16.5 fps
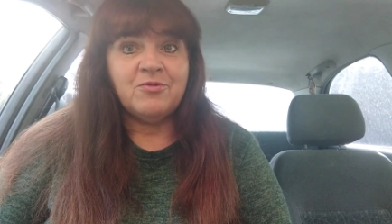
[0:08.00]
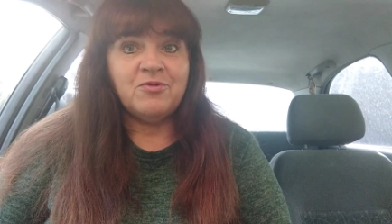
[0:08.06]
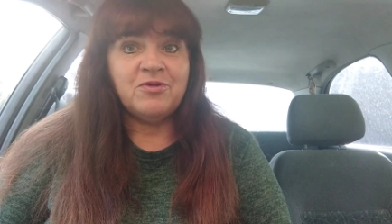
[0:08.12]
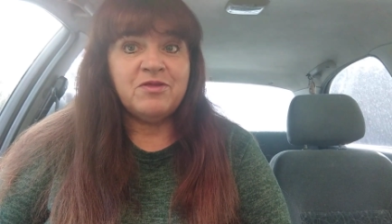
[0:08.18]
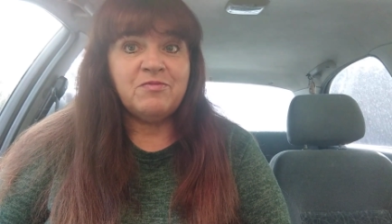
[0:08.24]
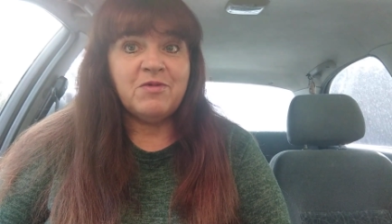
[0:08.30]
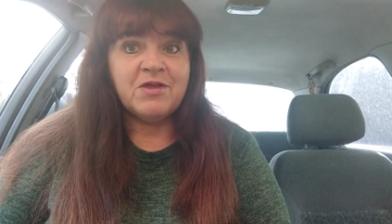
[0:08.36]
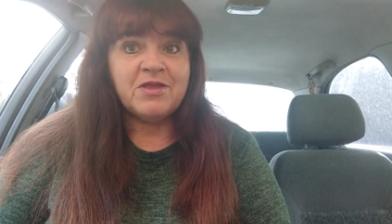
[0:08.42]
у
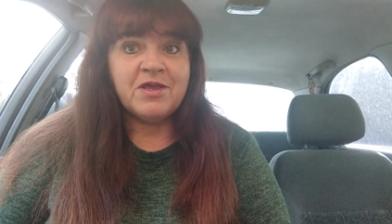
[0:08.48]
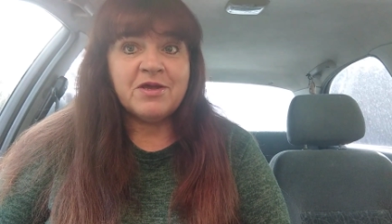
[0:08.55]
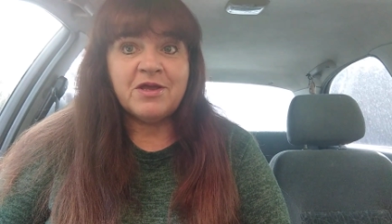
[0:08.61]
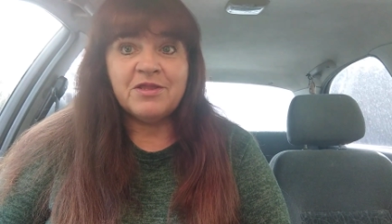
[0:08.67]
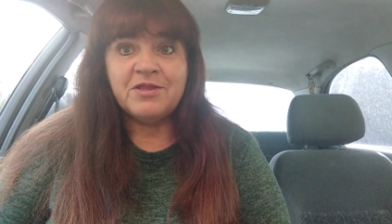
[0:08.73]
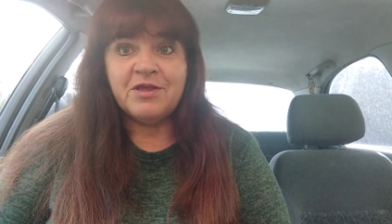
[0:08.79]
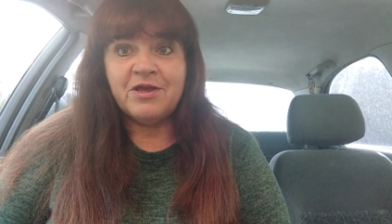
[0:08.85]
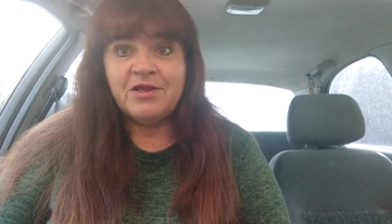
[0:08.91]
себя на
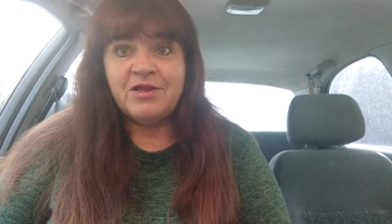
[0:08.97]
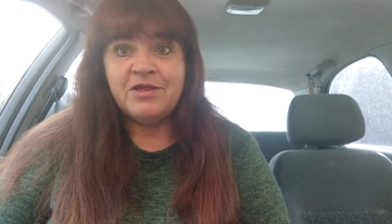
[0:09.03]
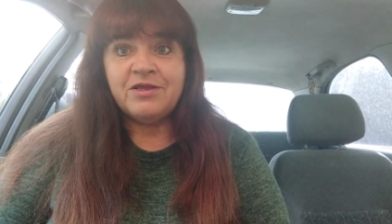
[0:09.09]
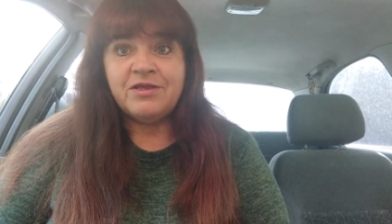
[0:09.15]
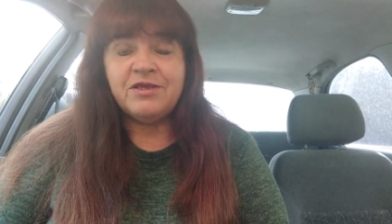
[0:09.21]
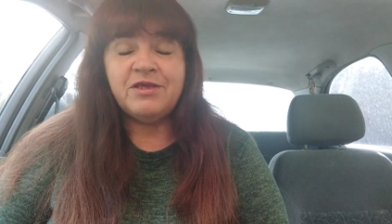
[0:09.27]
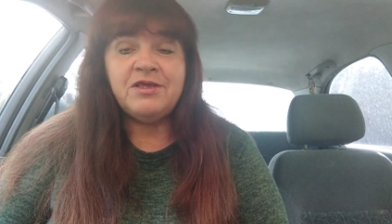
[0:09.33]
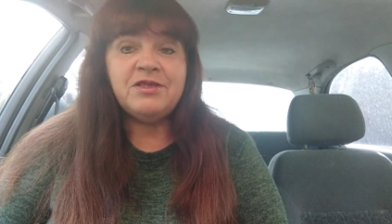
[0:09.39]
канале.
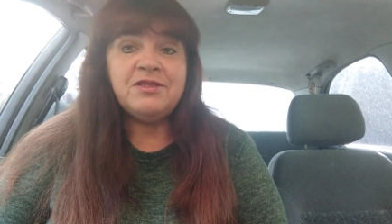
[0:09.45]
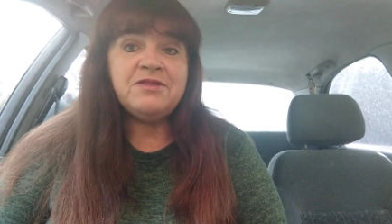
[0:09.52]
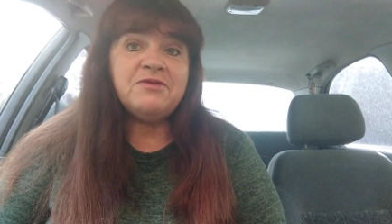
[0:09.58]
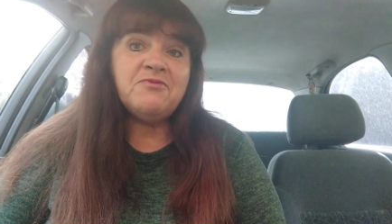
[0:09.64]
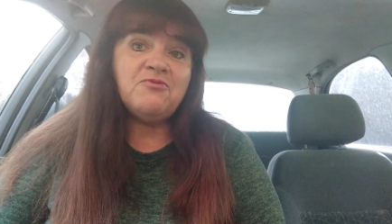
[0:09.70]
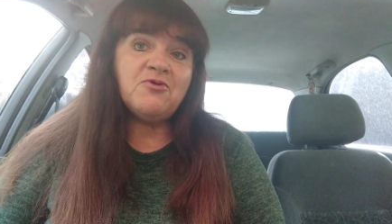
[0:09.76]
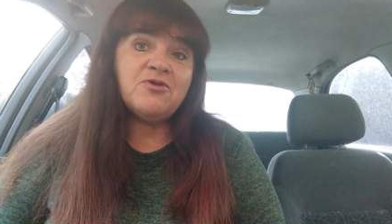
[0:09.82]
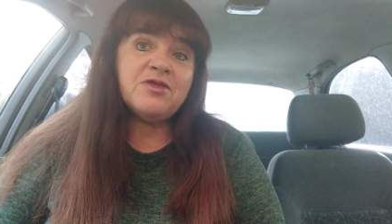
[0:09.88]
И
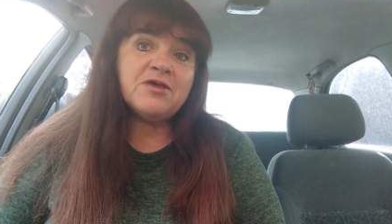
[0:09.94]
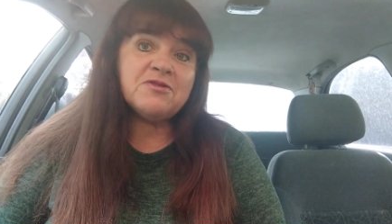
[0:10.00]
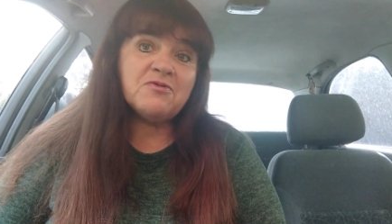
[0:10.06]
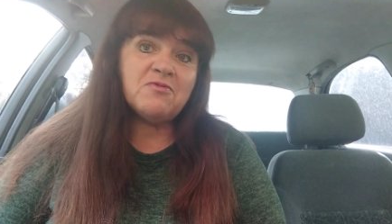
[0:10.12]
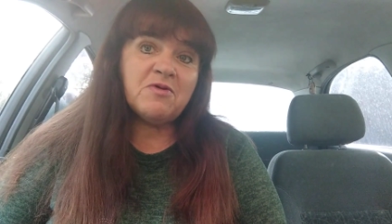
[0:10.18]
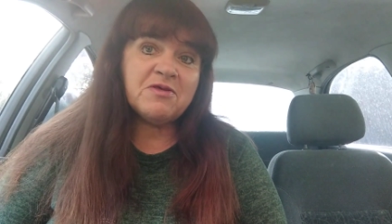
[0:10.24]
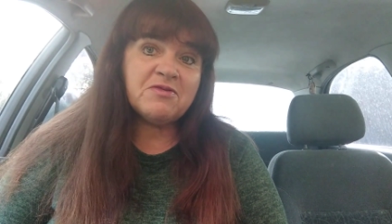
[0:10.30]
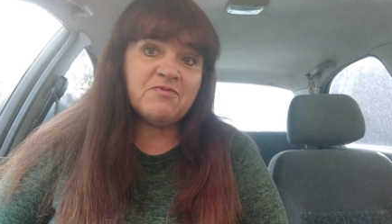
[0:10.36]
сегодня
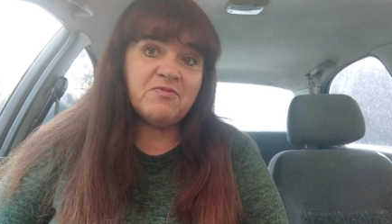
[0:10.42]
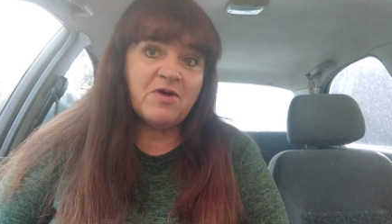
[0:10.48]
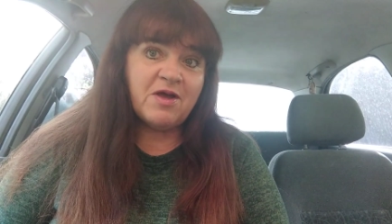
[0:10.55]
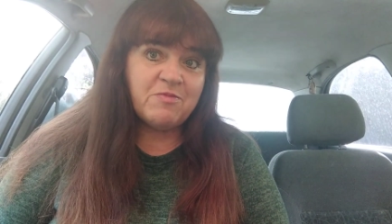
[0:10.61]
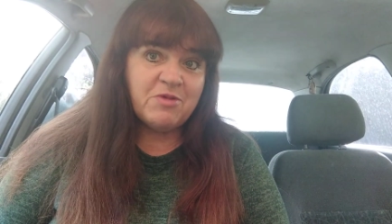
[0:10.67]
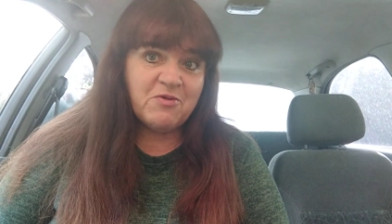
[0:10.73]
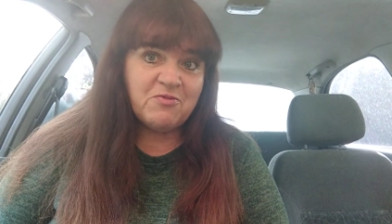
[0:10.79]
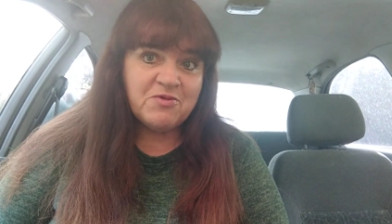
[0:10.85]
снова с
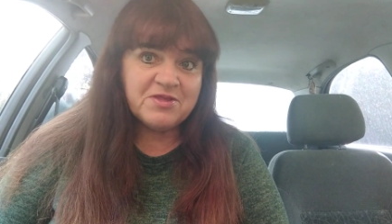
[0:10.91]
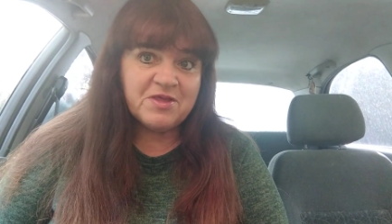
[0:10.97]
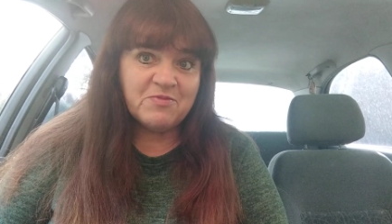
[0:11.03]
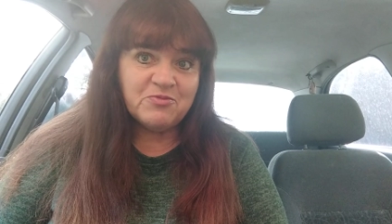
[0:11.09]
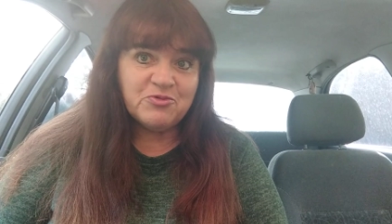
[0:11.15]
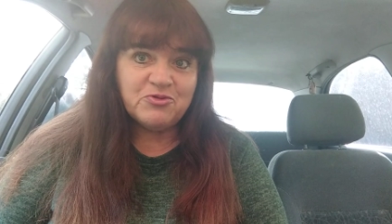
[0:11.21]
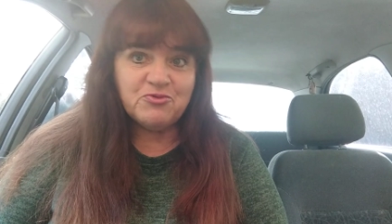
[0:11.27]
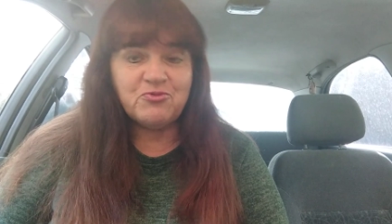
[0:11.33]
вами, а вы
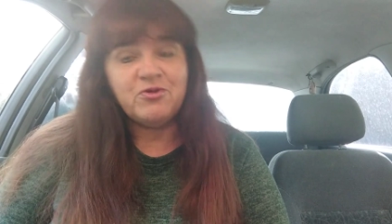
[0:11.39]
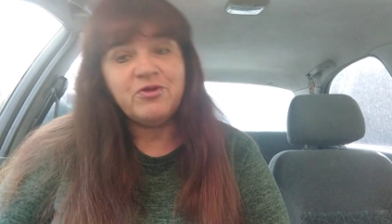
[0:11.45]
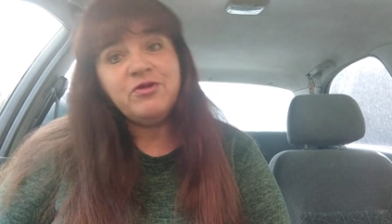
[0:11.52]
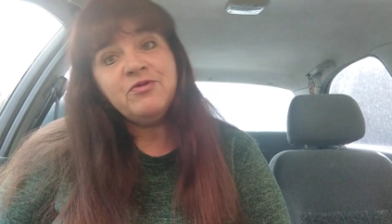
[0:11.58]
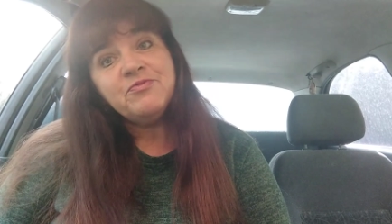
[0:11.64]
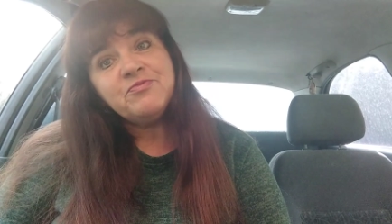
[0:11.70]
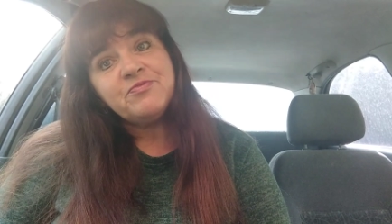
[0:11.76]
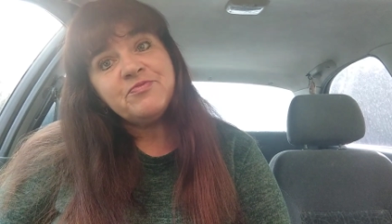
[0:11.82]
со мной.